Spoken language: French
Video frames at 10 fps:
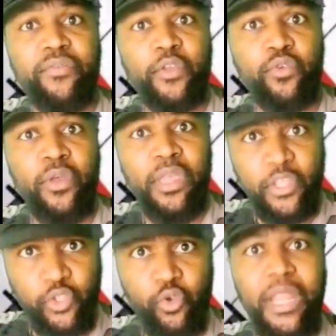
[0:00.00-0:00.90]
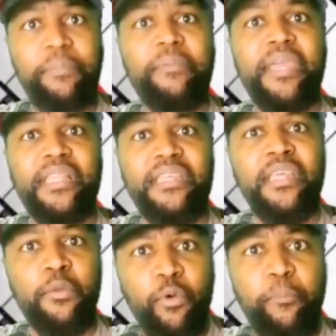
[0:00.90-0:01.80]
ont vécu sur la première
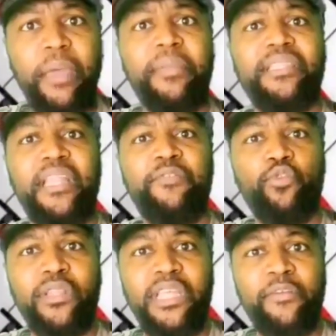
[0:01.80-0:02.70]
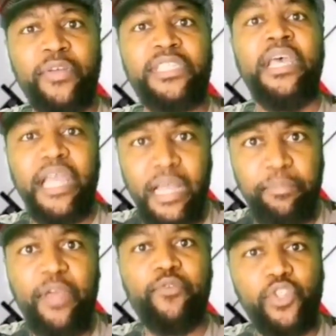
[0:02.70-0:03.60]
ligne pour permettre la victoire de la France.
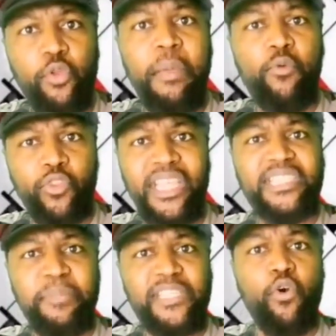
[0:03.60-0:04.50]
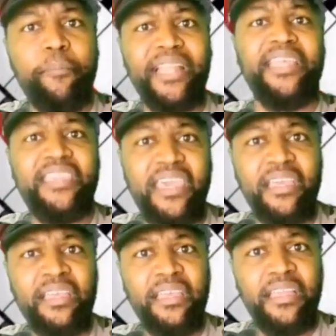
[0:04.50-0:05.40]
Rappelez-vous, c'est le même contexte parce qu'on parle des
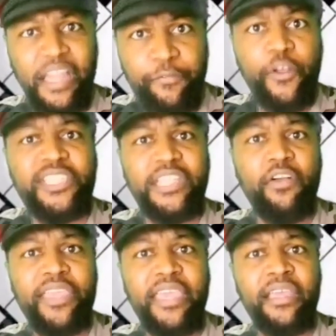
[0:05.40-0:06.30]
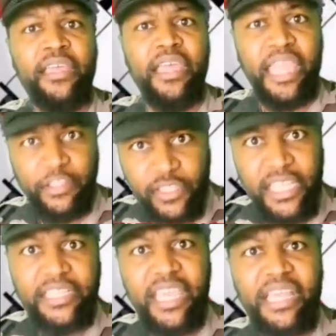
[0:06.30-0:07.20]
guerres. La France est en guerre. Et dans
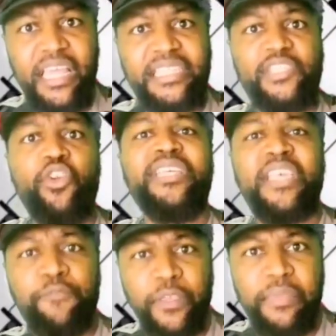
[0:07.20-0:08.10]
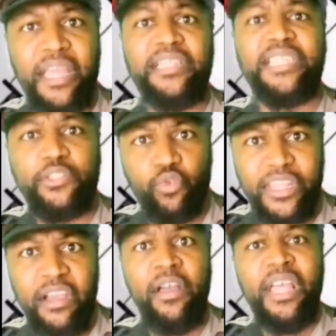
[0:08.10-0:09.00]
cette guerre-là, ce sont les infirmières, les
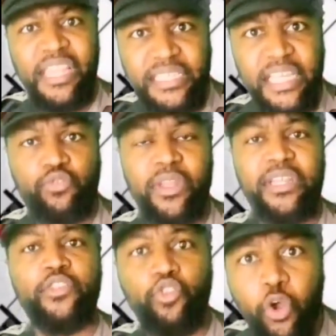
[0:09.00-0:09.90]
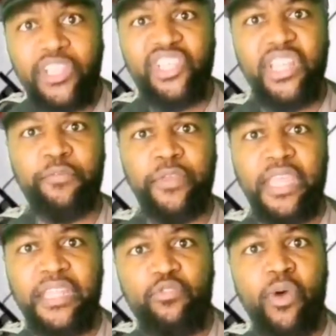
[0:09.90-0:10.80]
aides-soignants, les aides-soignantes d'origine
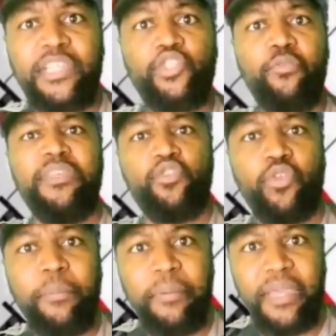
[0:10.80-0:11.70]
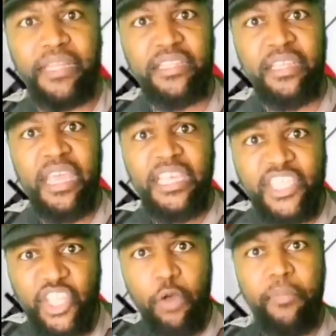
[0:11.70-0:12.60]
africaine et noire qui sont mises sur la première ligne.
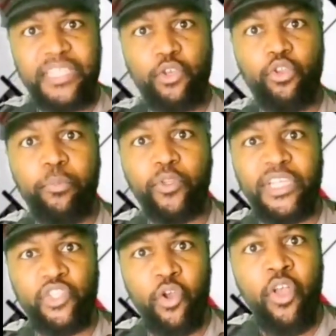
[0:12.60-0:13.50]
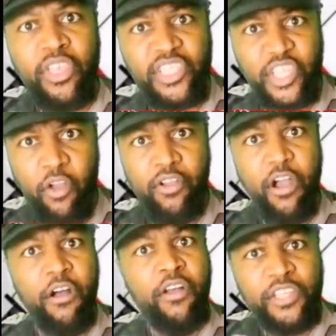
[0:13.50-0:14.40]
Sans masque de protection, sans
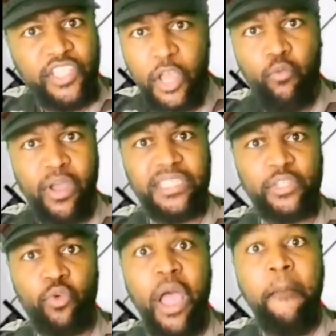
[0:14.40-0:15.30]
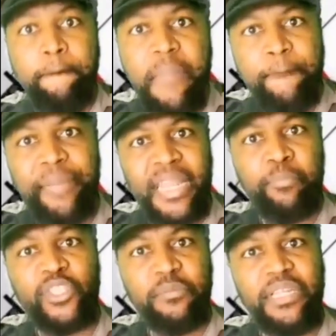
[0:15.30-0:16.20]
gants, sans quoi que ce soit, même pas
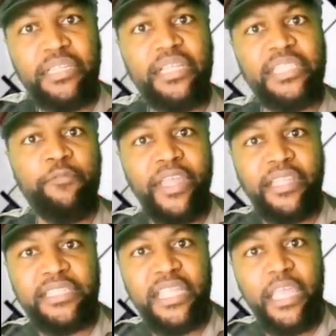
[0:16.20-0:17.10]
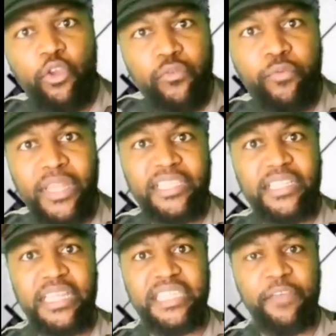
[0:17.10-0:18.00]
la possibilité de se faire tester une fois
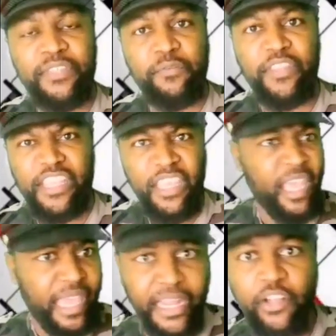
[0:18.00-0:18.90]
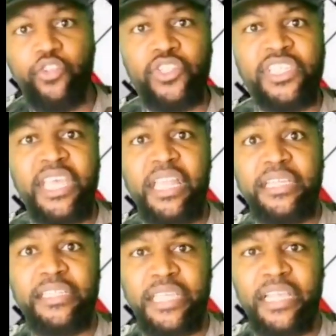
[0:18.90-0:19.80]
les, services finis. Elles rentrent chez elles
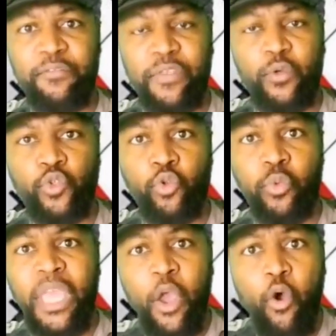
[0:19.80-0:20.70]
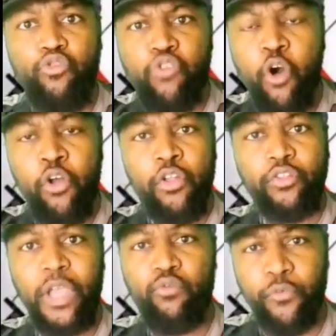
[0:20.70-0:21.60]
et se sacrifient aujourd'hui au nom
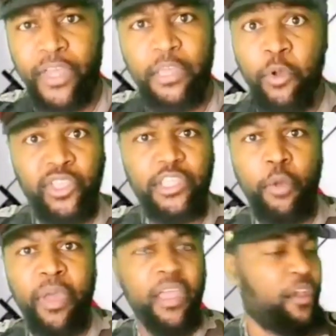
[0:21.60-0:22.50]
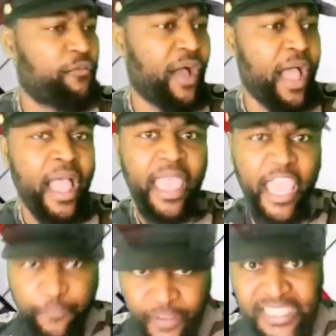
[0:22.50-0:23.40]
d'un gouvernement qui demain va
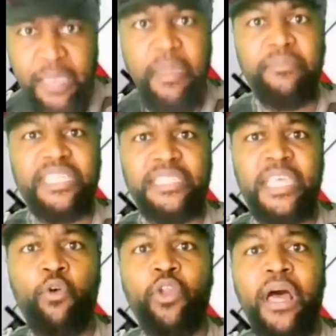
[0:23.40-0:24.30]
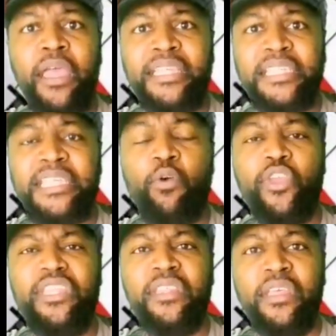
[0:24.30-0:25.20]
effacer même ces héros-là et ces
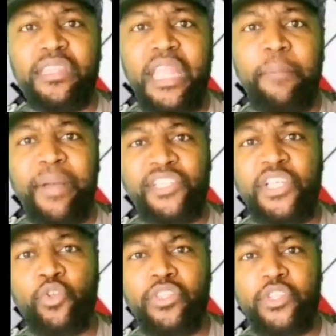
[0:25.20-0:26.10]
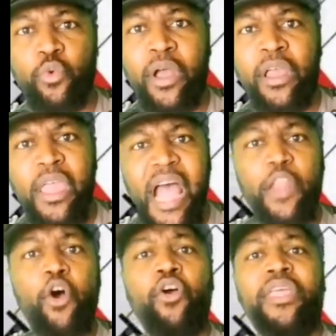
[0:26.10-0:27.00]
héroïnes de la page de son histoire.
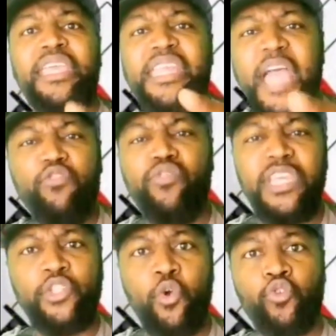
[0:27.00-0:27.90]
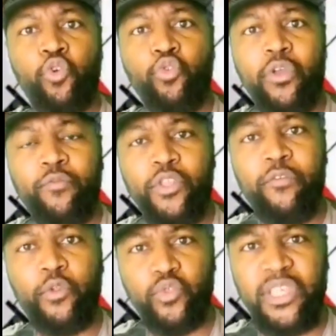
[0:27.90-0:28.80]
Alors, il y a une question aujourd'hui que vous
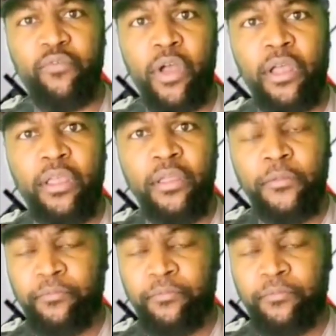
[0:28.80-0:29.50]
devez tous savoir.